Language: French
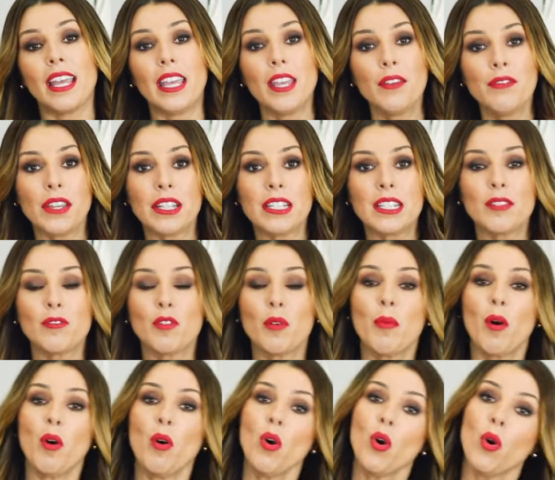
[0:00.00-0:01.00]

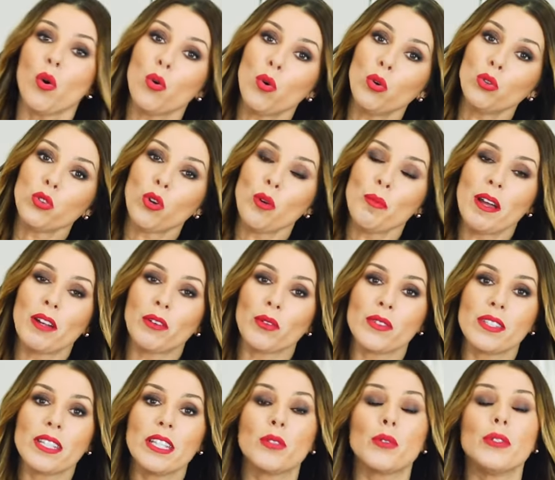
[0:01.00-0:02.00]
effectivement
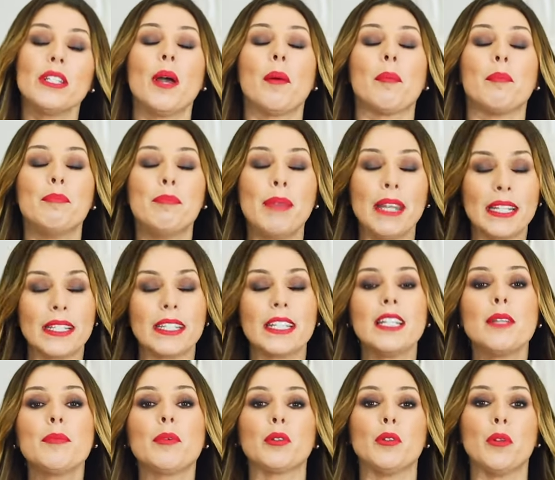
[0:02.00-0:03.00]
contrebalancer et donner un bel
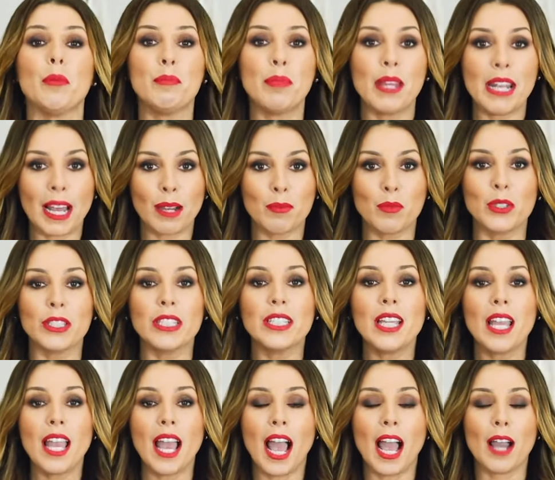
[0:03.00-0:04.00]
équilibre, de belle
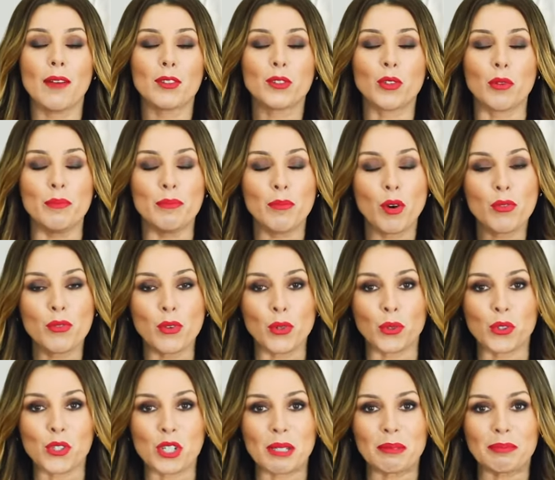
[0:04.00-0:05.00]
harmonie à votre
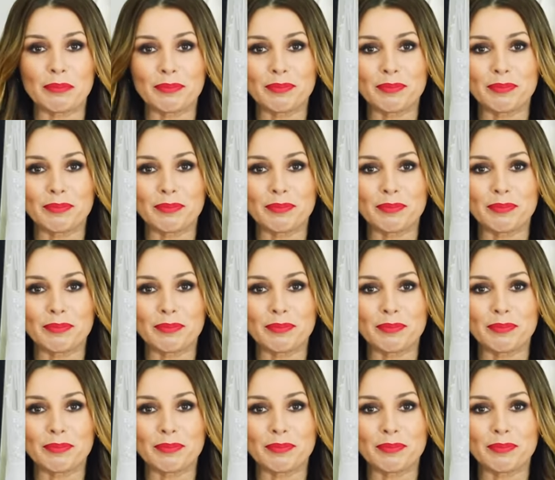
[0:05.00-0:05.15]
morphologie.